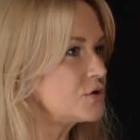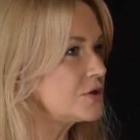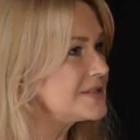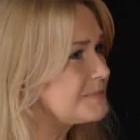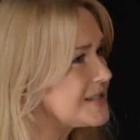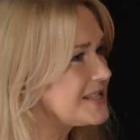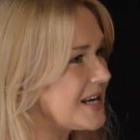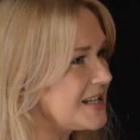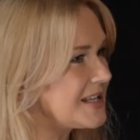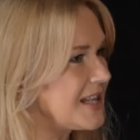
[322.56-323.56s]
stworzony
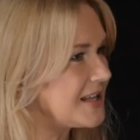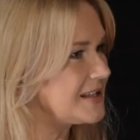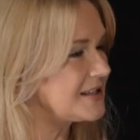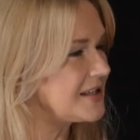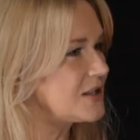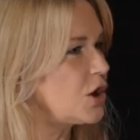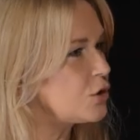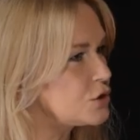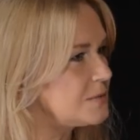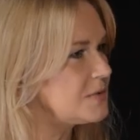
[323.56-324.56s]
specjalnie dla nich nich,
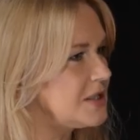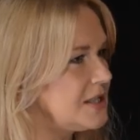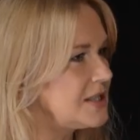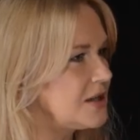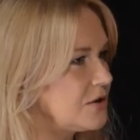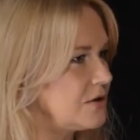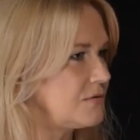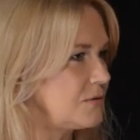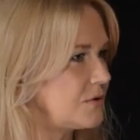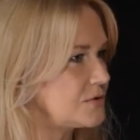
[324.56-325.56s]
na te 8 dni
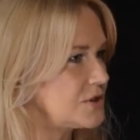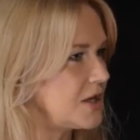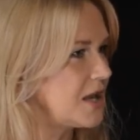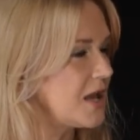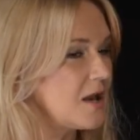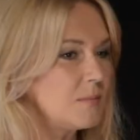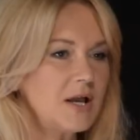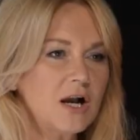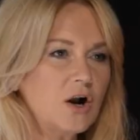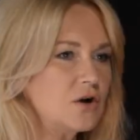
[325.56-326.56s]
tylko i wyłącznie.
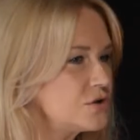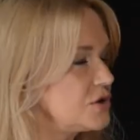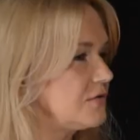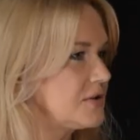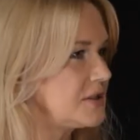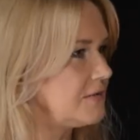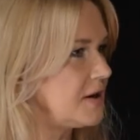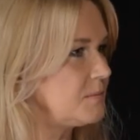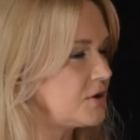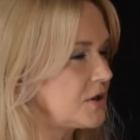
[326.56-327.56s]
Bo jak kończy się
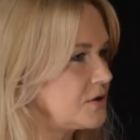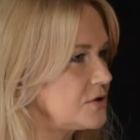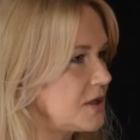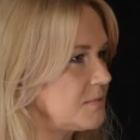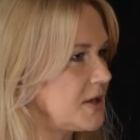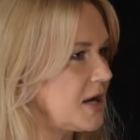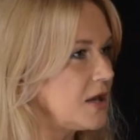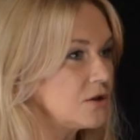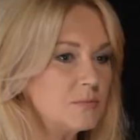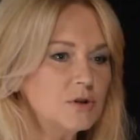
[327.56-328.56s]
festiwal 5
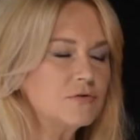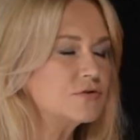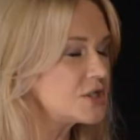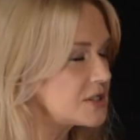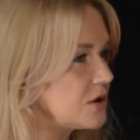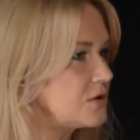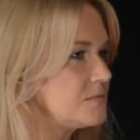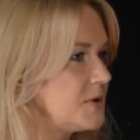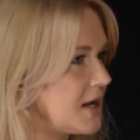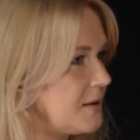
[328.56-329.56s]
sierpnia, to my to
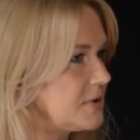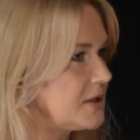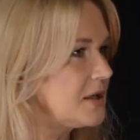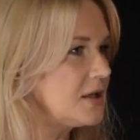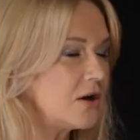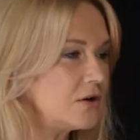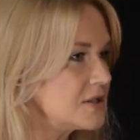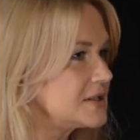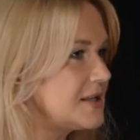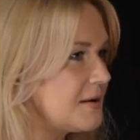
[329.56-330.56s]
wszystko rozbieramy
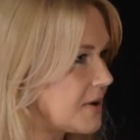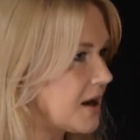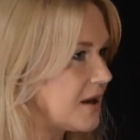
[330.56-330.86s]
i koniec, nie